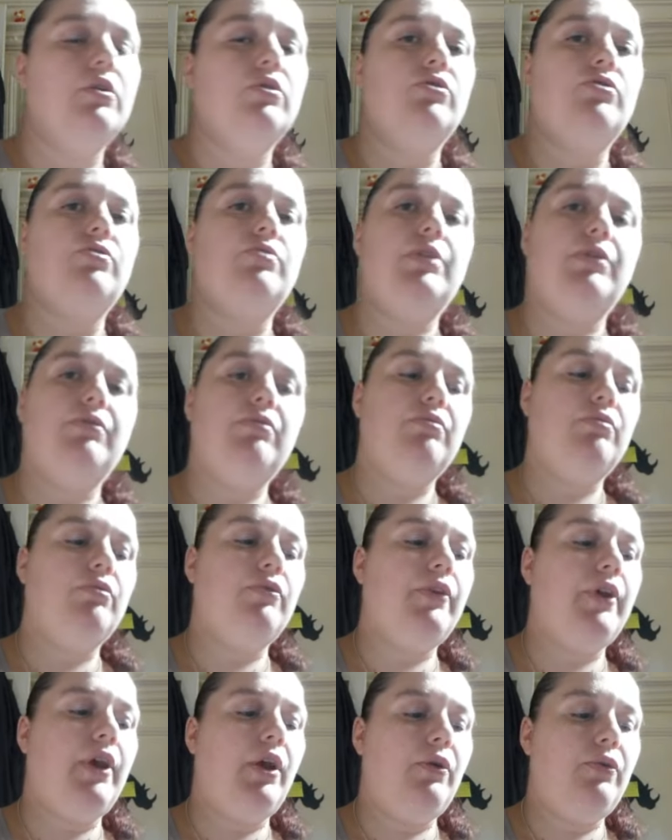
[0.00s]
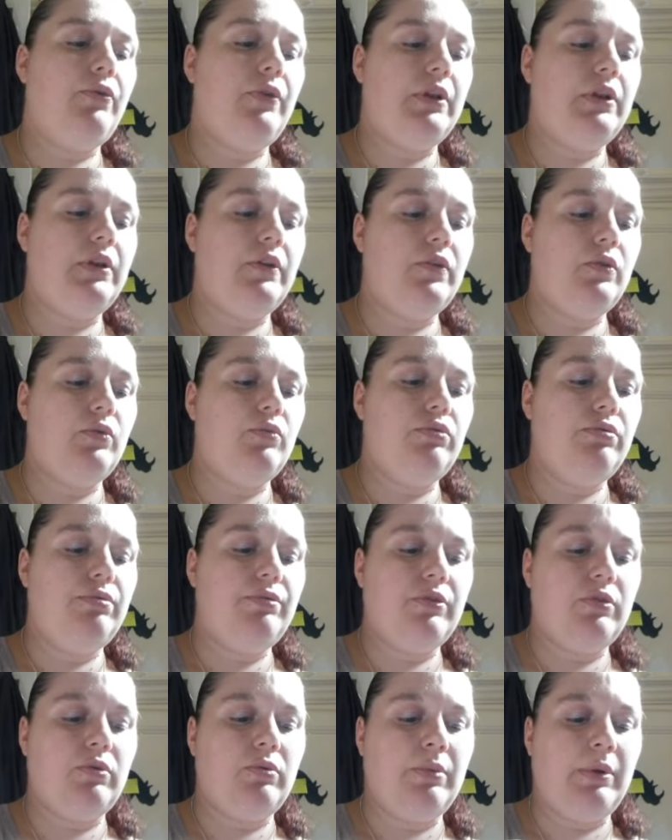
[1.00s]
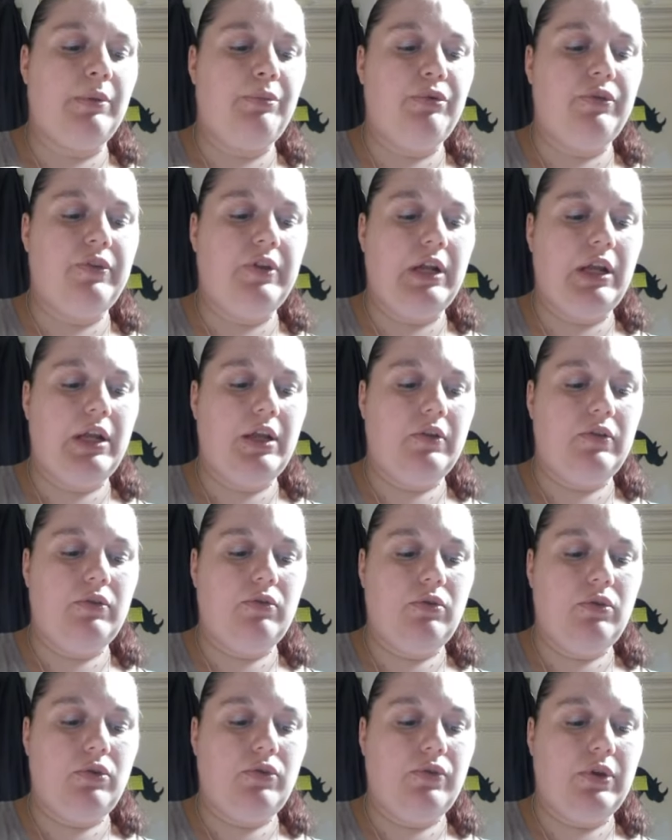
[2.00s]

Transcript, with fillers: Je voulais vous montrer en fait les embouts parce qu'on m'a posé la question l'autre